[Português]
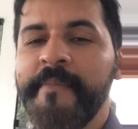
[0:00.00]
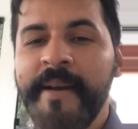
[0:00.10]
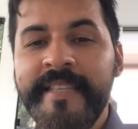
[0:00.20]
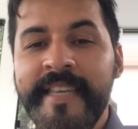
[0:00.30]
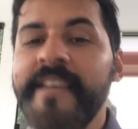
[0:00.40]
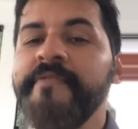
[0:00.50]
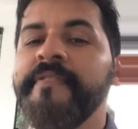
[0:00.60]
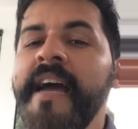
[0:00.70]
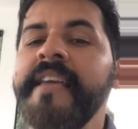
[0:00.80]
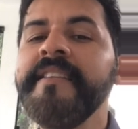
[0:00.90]
Mas ele
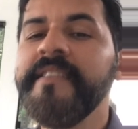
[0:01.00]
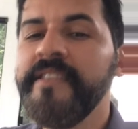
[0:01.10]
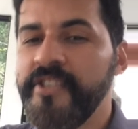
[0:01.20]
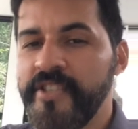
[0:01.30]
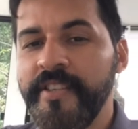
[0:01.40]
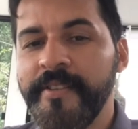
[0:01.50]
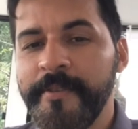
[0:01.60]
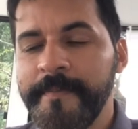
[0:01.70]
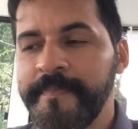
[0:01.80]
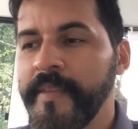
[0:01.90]
vai
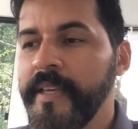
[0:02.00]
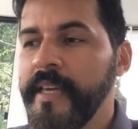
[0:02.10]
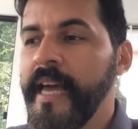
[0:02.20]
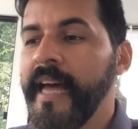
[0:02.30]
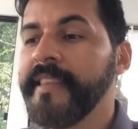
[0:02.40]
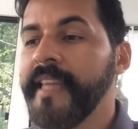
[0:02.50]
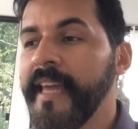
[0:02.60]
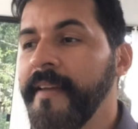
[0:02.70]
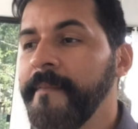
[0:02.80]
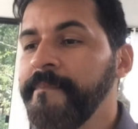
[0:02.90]
insistindo.
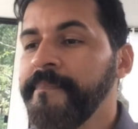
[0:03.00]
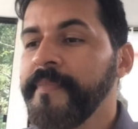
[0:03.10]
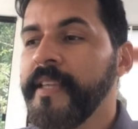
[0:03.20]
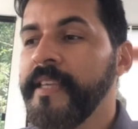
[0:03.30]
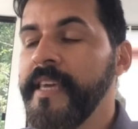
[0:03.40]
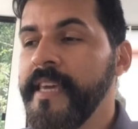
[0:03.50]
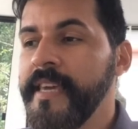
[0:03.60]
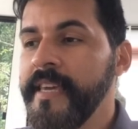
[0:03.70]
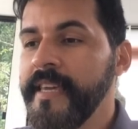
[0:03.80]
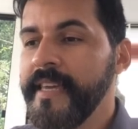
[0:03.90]
Até
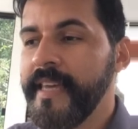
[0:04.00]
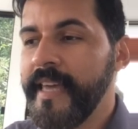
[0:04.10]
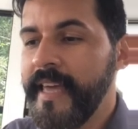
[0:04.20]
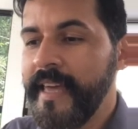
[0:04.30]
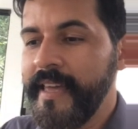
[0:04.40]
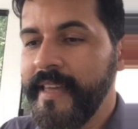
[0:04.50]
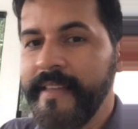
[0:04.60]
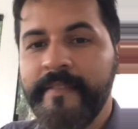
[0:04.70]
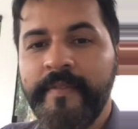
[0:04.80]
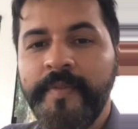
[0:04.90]
que
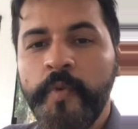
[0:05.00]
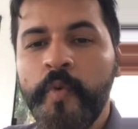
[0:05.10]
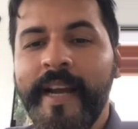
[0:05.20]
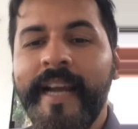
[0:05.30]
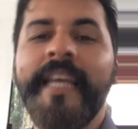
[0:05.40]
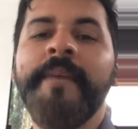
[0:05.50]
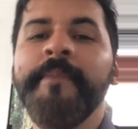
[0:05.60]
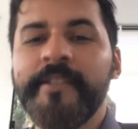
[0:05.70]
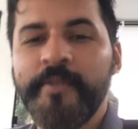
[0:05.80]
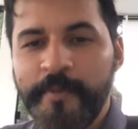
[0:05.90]
é, no
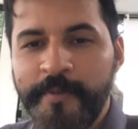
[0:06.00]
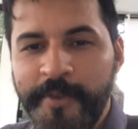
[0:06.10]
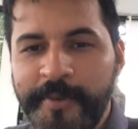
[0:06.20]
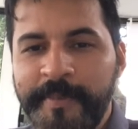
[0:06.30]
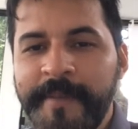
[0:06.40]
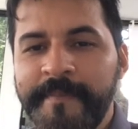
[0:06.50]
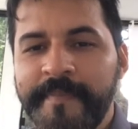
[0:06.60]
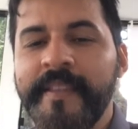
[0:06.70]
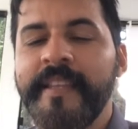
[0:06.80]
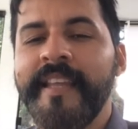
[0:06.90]
clímax do filme
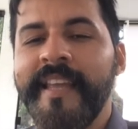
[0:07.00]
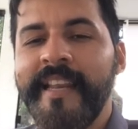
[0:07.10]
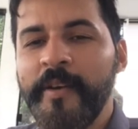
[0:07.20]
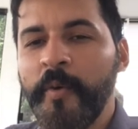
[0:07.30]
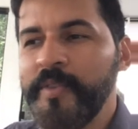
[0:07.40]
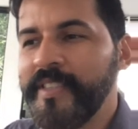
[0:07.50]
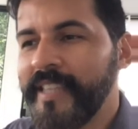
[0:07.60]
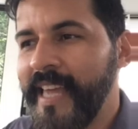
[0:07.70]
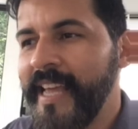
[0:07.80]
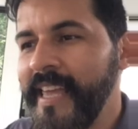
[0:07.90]
ele
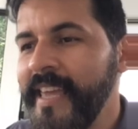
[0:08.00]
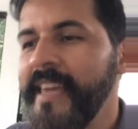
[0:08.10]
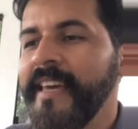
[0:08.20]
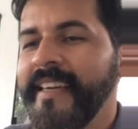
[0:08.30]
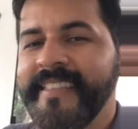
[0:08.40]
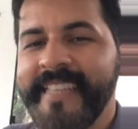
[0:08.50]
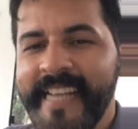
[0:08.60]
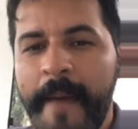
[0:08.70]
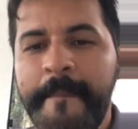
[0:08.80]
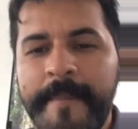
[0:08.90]
consegue
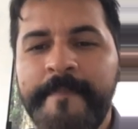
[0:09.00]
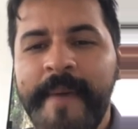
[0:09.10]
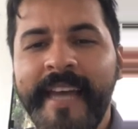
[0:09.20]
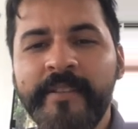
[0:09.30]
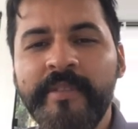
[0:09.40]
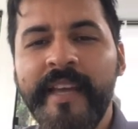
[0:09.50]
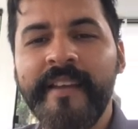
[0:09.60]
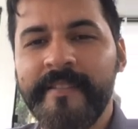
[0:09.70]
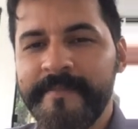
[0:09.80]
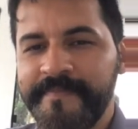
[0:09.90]
chegar bem perto
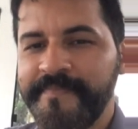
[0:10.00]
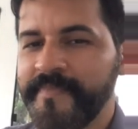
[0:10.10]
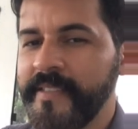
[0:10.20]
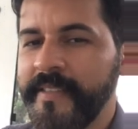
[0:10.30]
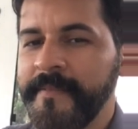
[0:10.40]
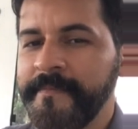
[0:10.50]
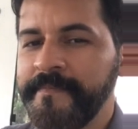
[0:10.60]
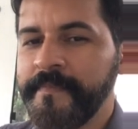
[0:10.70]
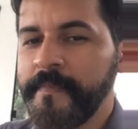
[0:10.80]
dela. Né?